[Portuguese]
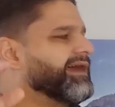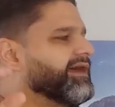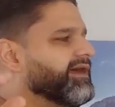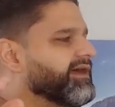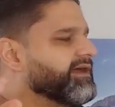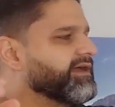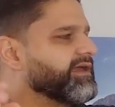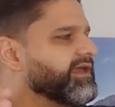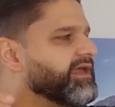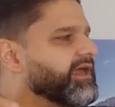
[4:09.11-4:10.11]

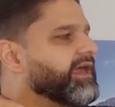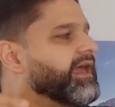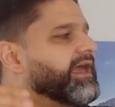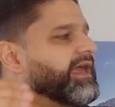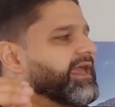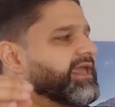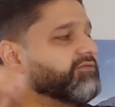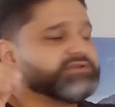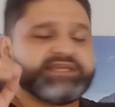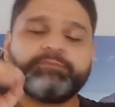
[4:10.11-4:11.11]
Uh,
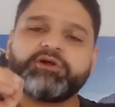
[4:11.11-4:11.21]
e você